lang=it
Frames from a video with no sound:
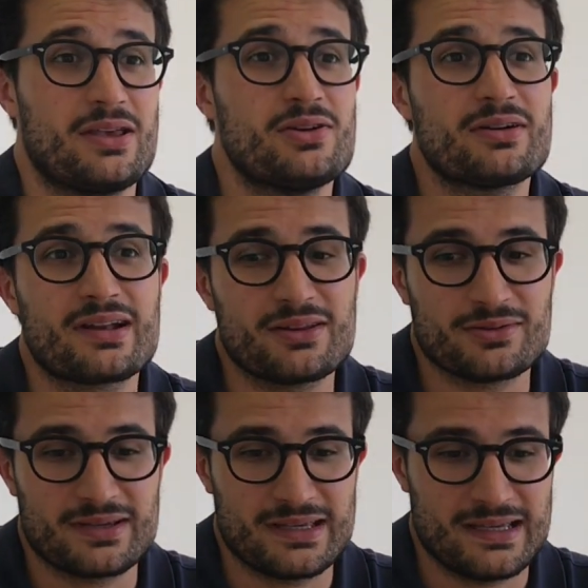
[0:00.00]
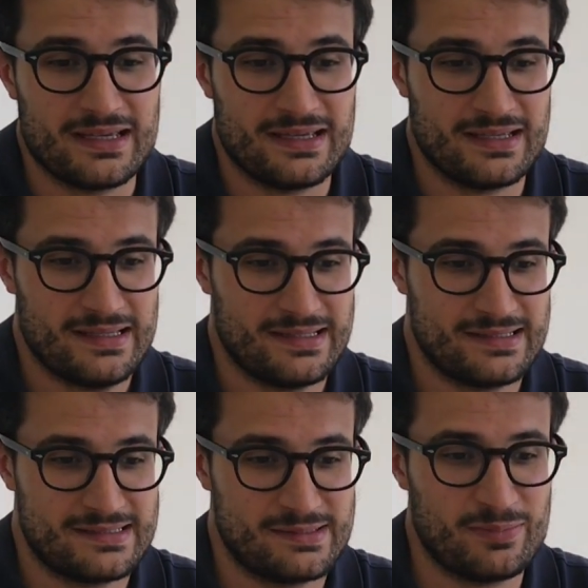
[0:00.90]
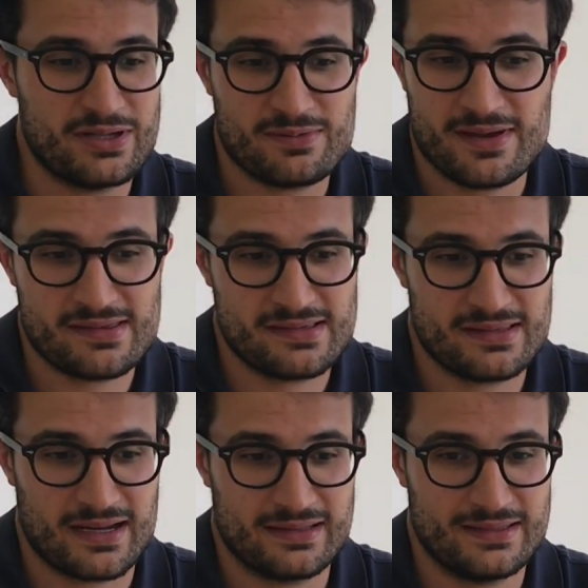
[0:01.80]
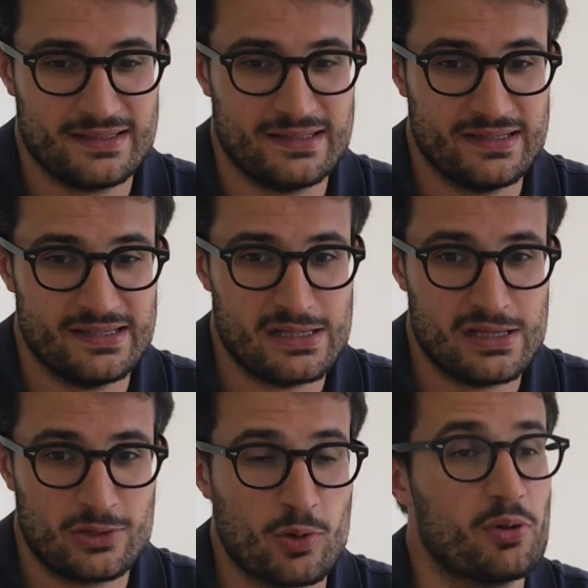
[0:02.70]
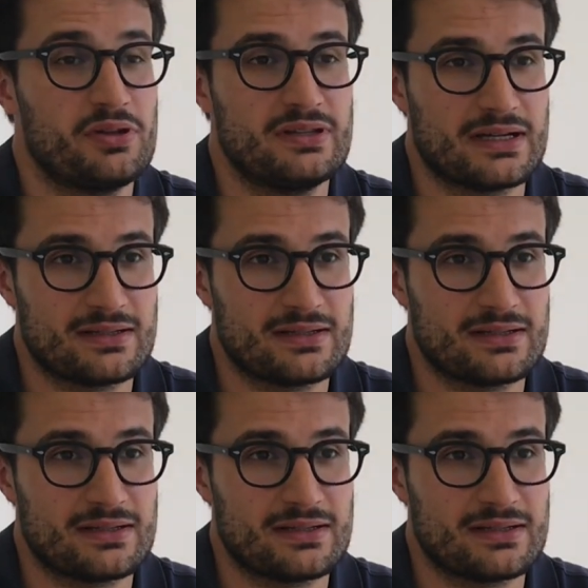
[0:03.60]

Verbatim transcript: io credo che semplicemente si tratti di comodità.